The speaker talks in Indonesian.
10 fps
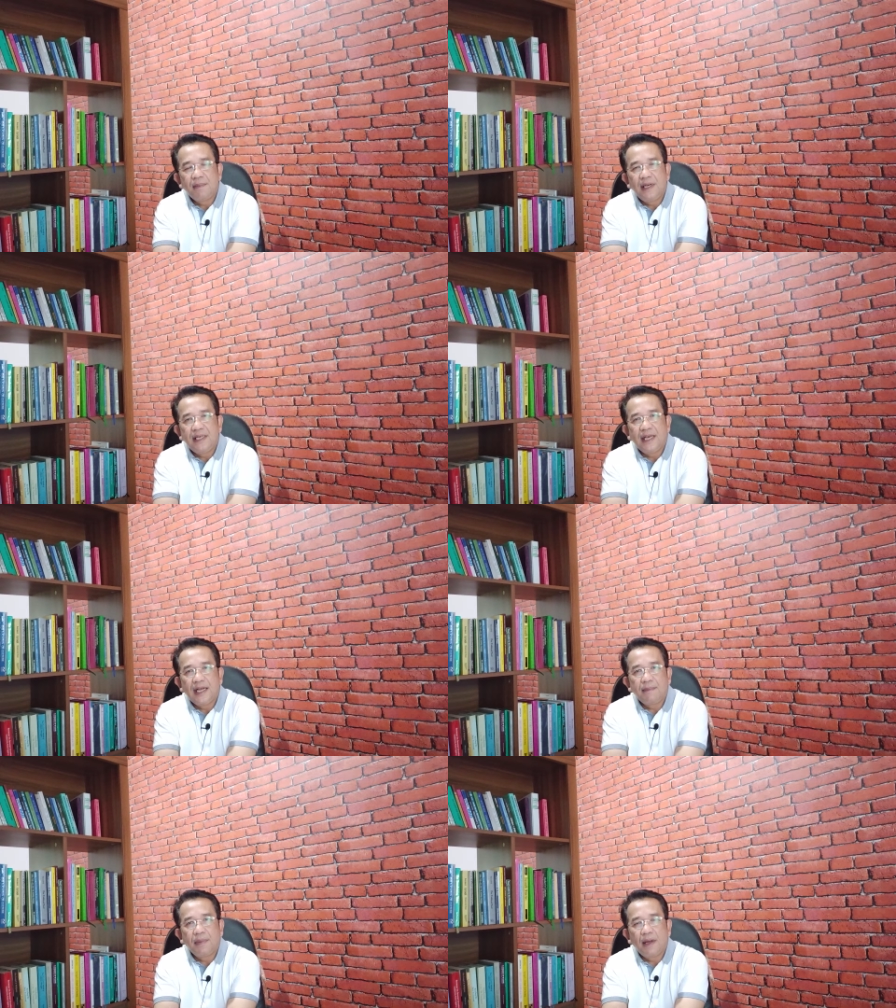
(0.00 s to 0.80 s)

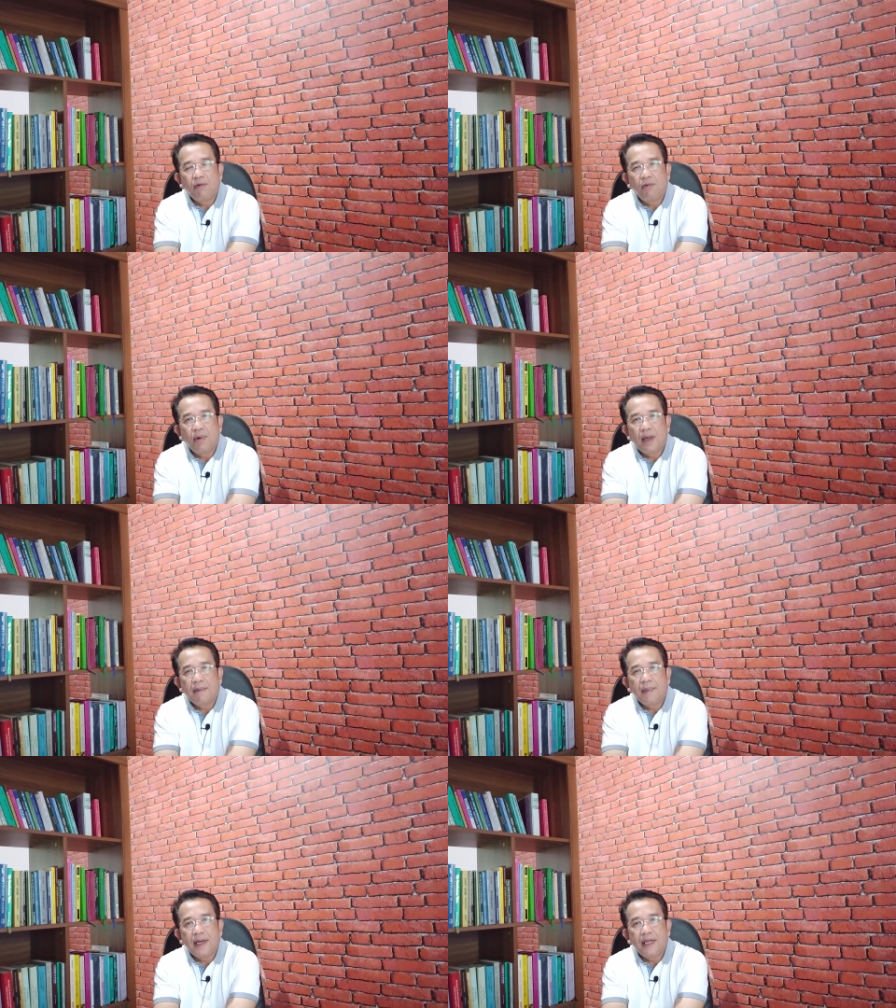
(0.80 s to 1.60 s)
melihat
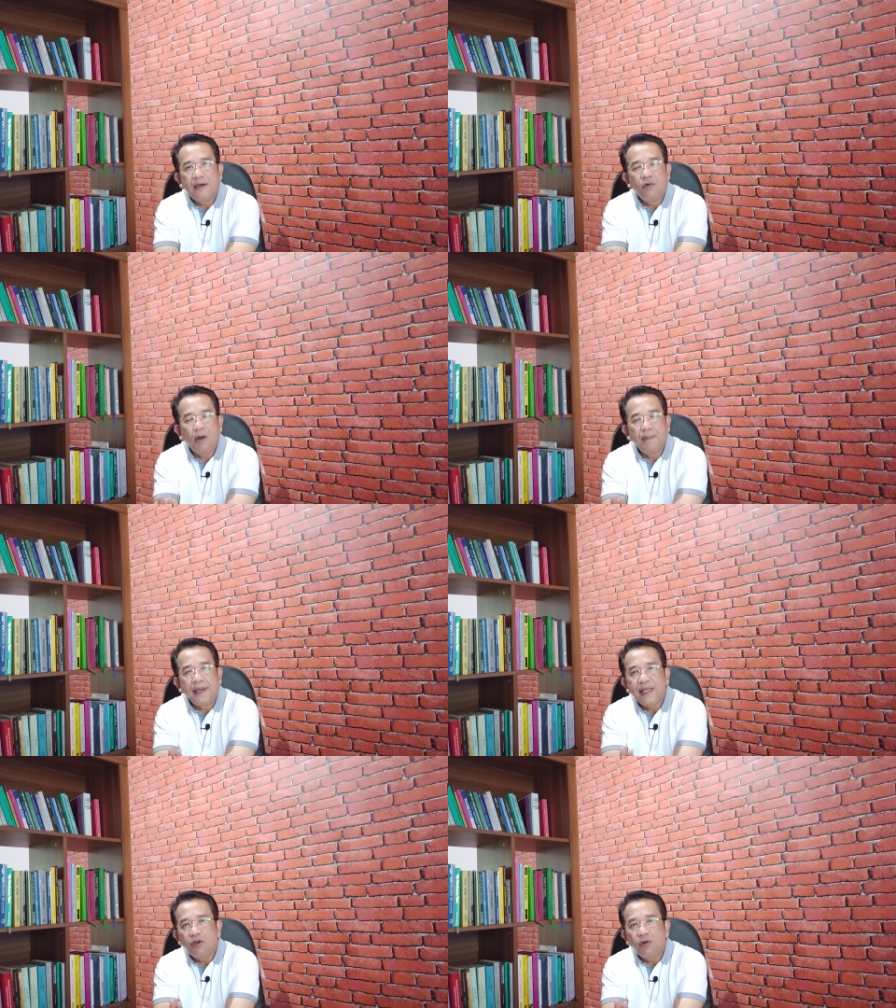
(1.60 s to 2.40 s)
bahwa pada dua
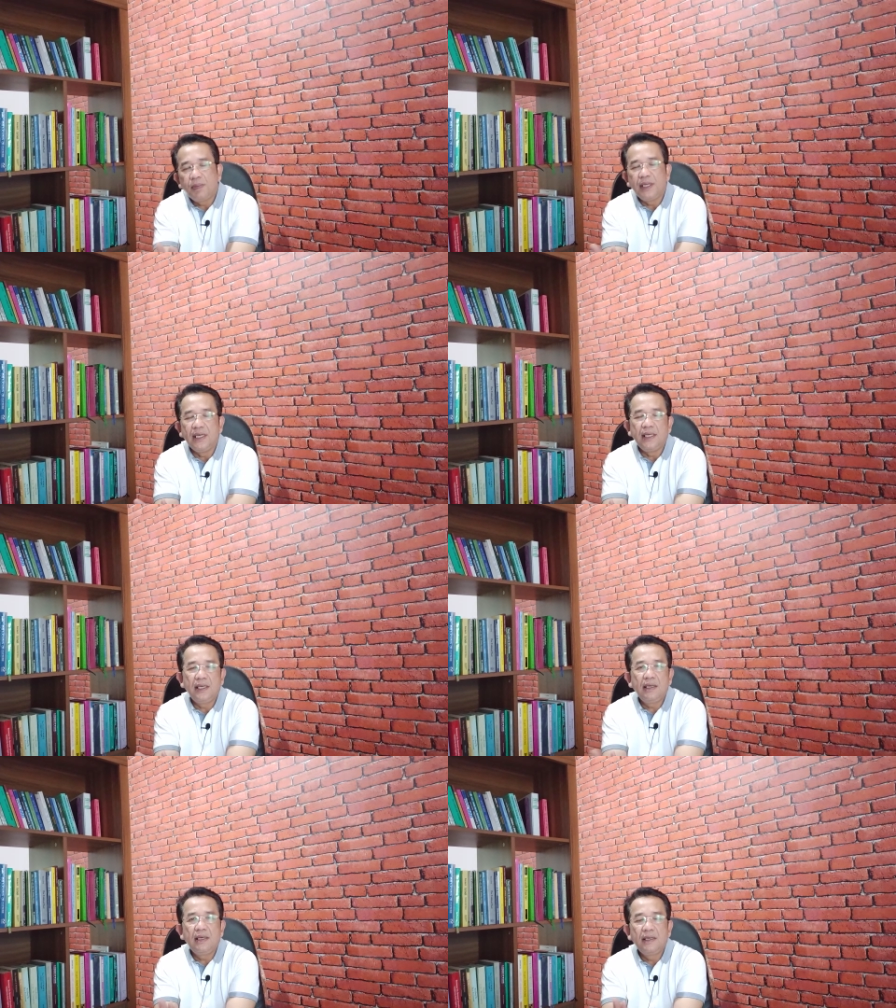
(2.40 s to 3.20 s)
perikop
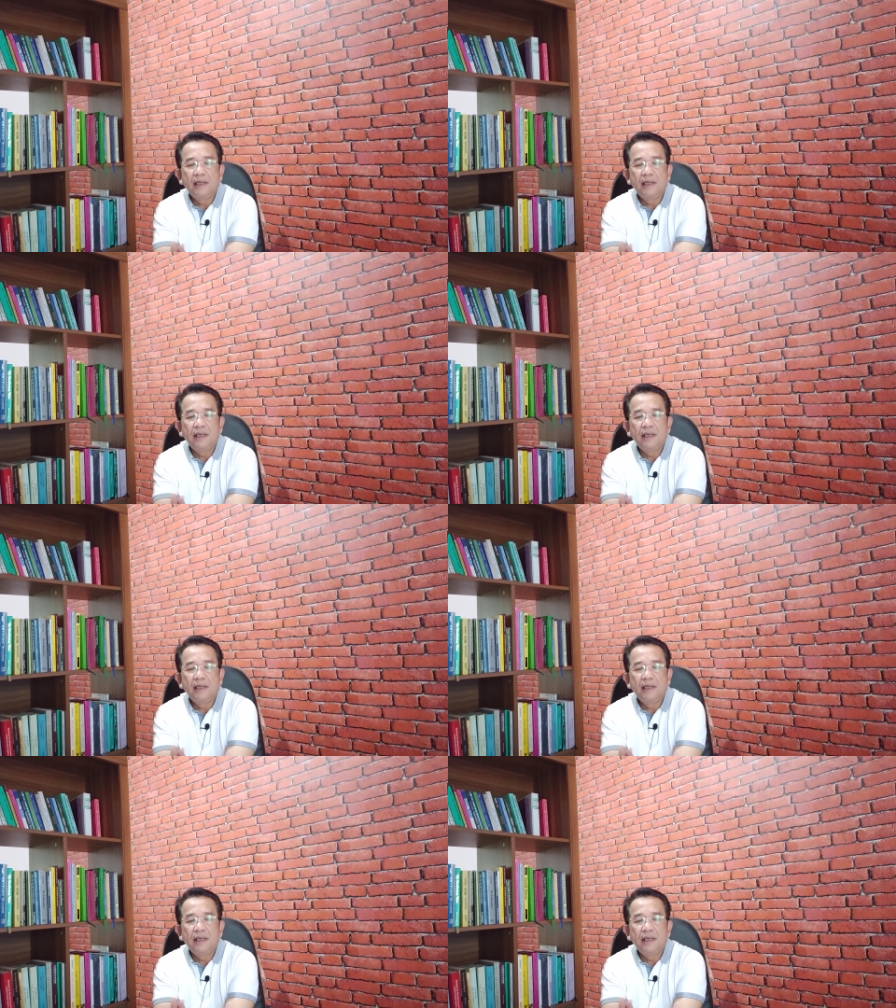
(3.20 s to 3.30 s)
ini